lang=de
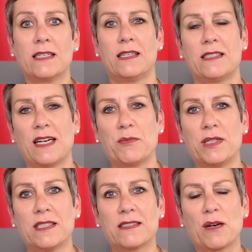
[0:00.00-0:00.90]
da
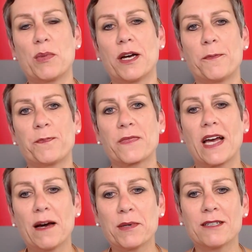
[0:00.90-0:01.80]
bin ich dabei.
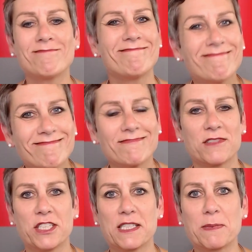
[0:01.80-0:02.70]
Aber
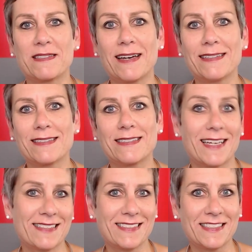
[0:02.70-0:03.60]
Scherz beiseite,
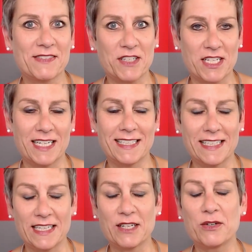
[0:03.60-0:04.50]
das ist wahrscheinlich
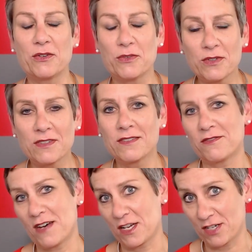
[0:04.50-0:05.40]
eher
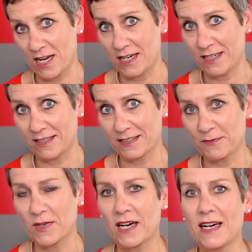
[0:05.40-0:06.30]
unwahrscheinlich.
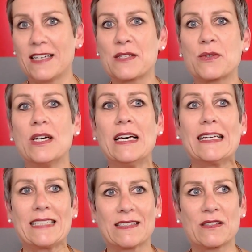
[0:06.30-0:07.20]
Ja, also,
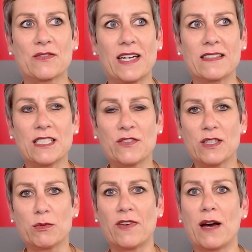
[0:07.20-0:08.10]
dass es so wahnsinnig
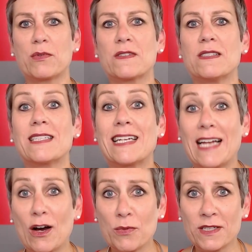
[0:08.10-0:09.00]
viele Bewerbungen sind,
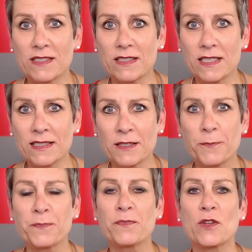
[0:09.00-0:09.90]
glaube ich nicht.
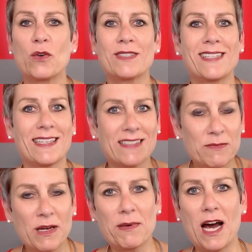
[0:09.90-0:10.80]
Und das
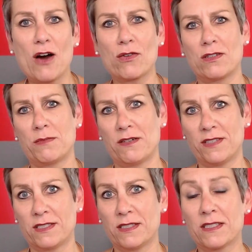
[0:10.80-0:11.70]
ist mir aber auch nochmal
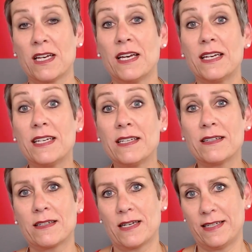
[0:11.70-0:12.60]
wichtig,
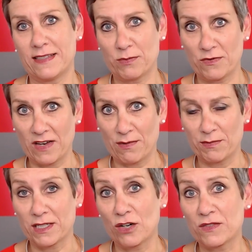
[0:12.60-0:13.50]
Ihnen als Bewerber
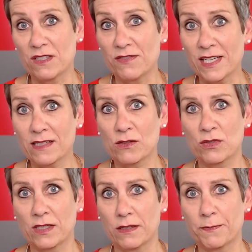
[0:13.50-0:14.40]
mit auf den Weg
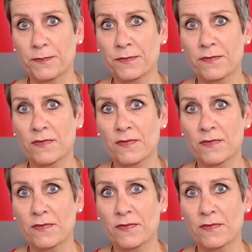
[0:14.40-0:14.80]
zu geben,